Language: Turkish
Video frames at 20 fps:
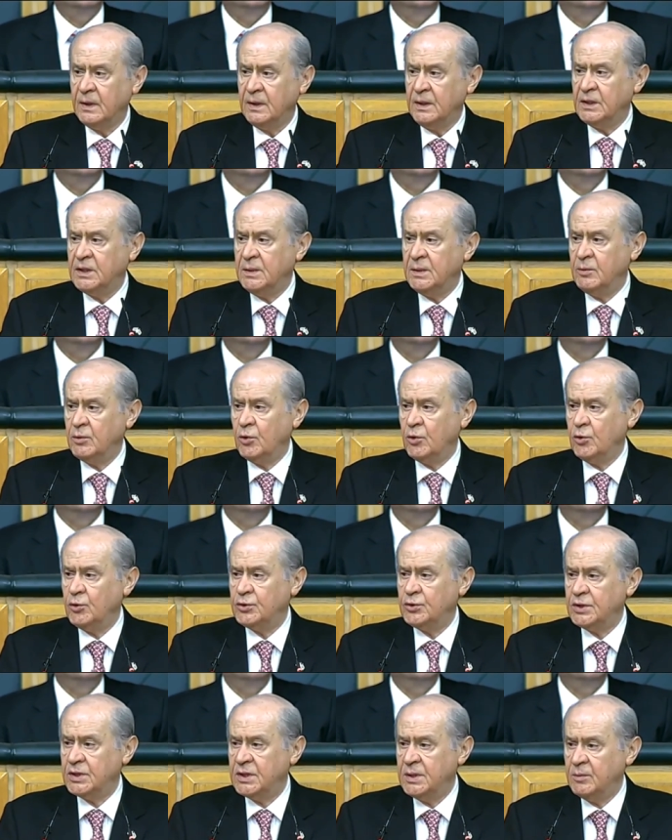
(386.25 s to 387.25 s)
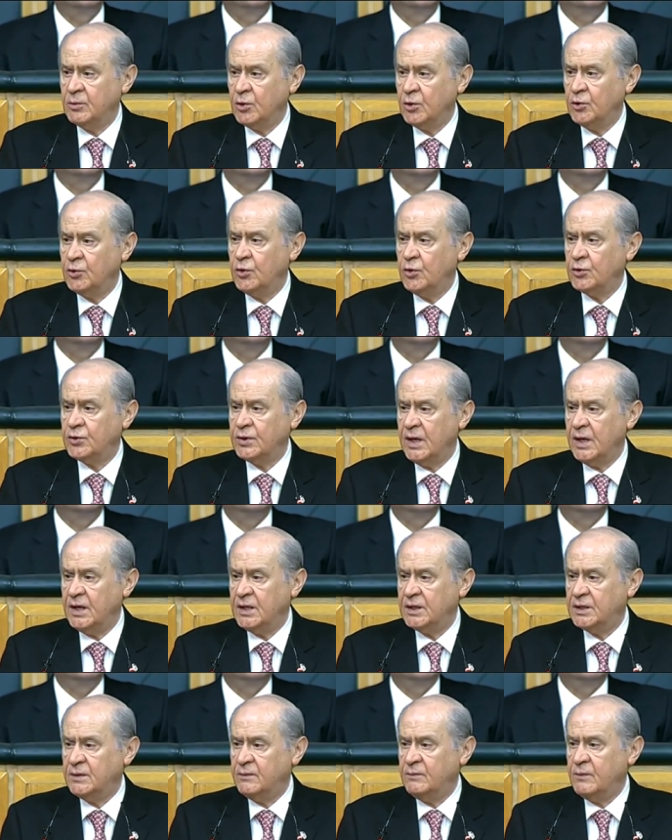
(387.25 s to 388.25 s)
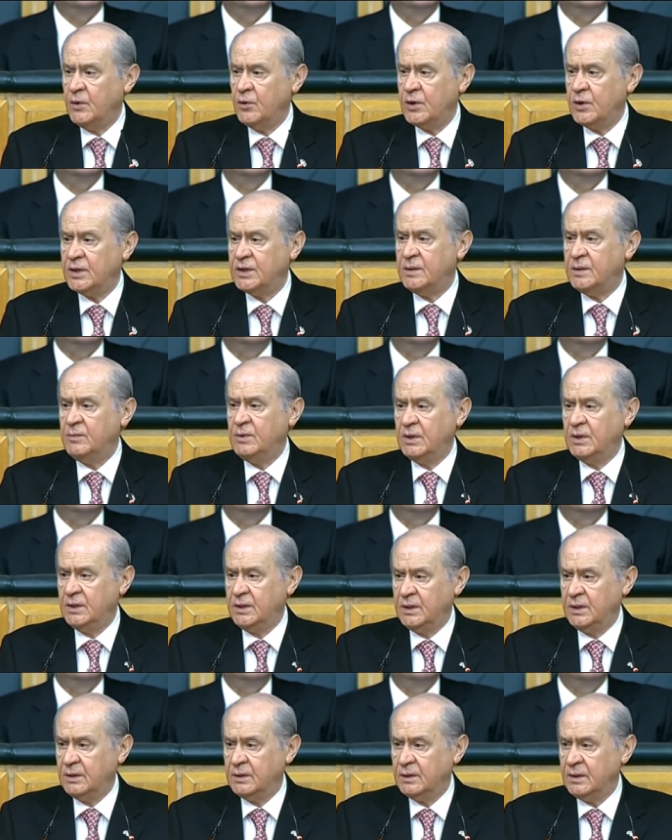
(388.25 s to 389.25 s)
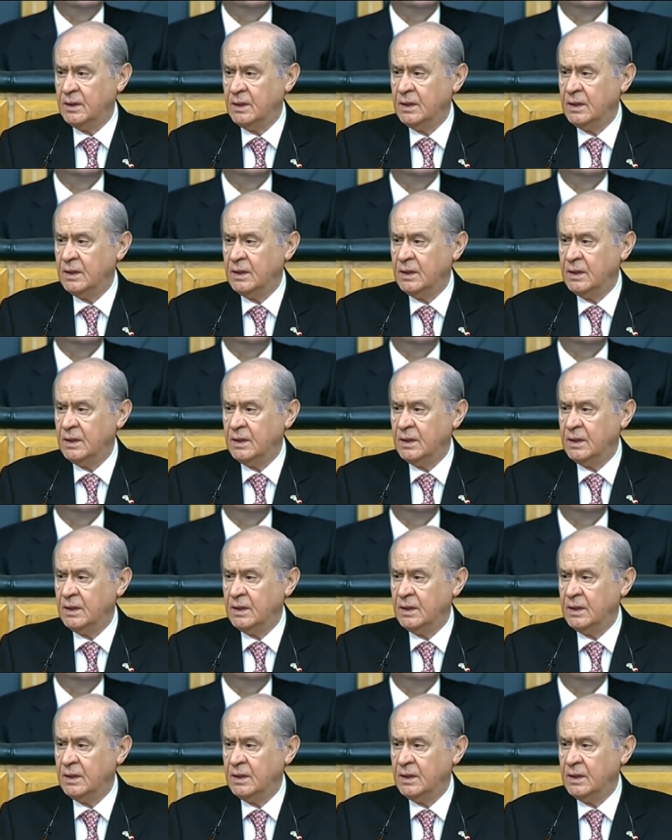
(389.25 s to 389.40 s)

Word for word: 2013-2014 eğitim ve öğretim yılının